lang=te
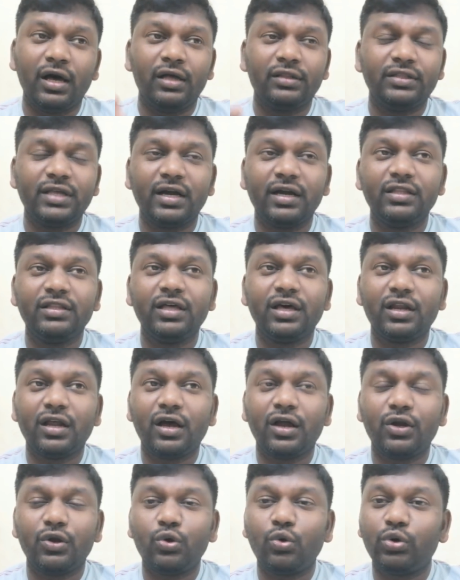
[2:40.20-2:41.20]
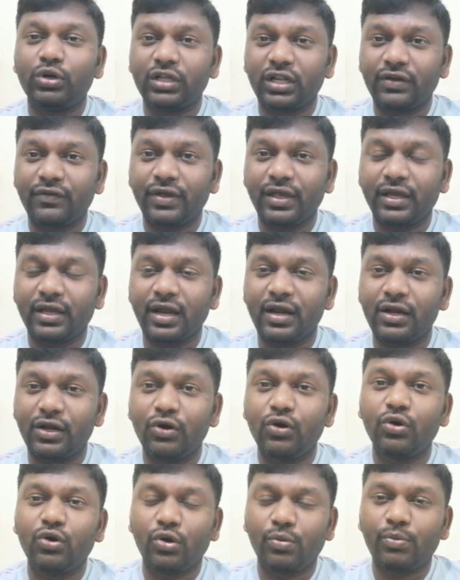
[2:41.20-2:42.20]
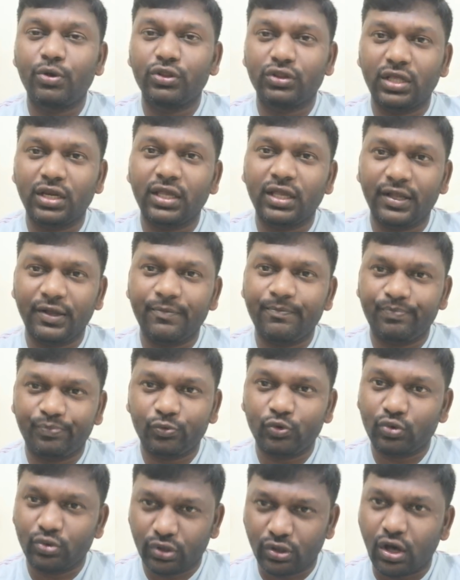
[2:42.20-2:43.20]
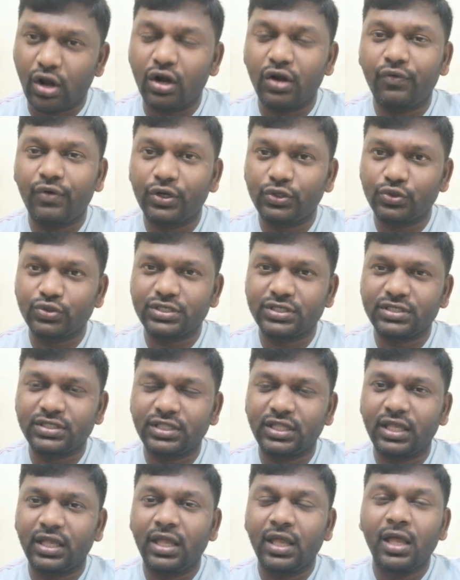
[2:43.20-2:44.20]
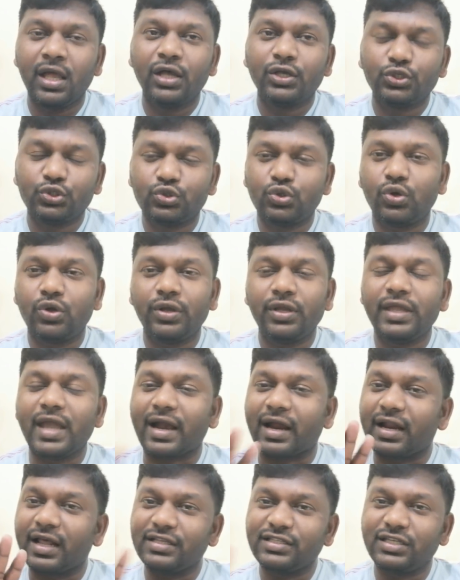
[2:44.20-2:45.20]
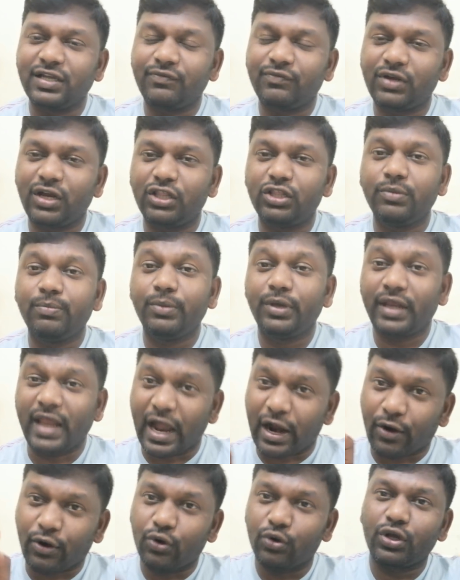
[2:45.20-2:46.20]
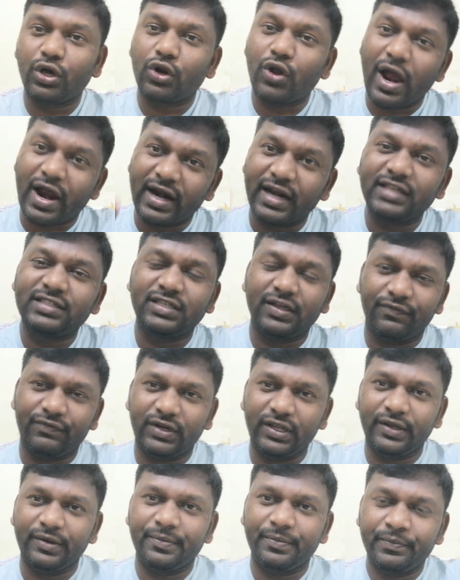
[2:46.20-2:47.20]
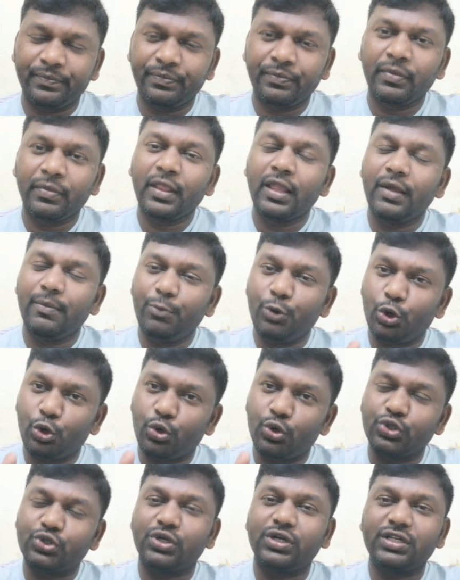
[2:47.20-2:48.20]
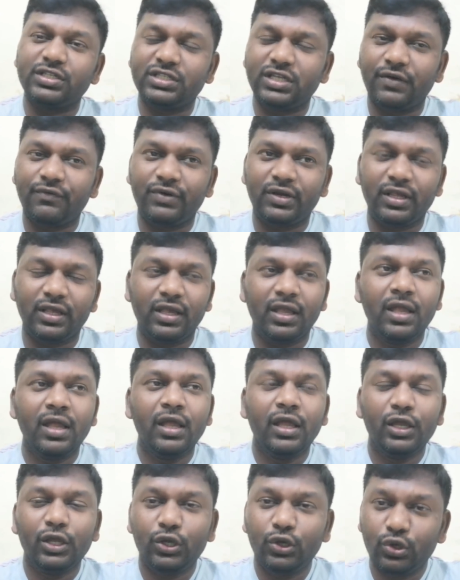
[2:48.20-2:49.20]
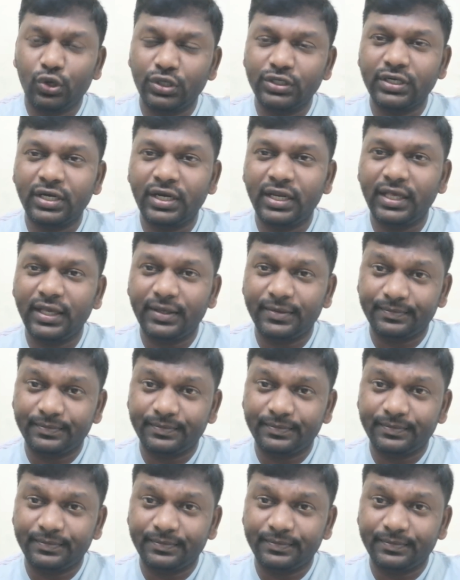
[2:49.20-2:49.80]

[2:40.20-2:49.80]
దగ్గర దగ్గర నూట ఇరవై కంట్రీలకు మొత్తానికి కరోనా వైరస్ వచ్చేసింది సో ఎక్కడా సేఫ్టీ లేదు మీరు ఎక్కడ ఉన్నారో అక్కడే సేఫ్టీ మీరు ఉన్న చోటే సేఫ్టీ ఈరోజు అండి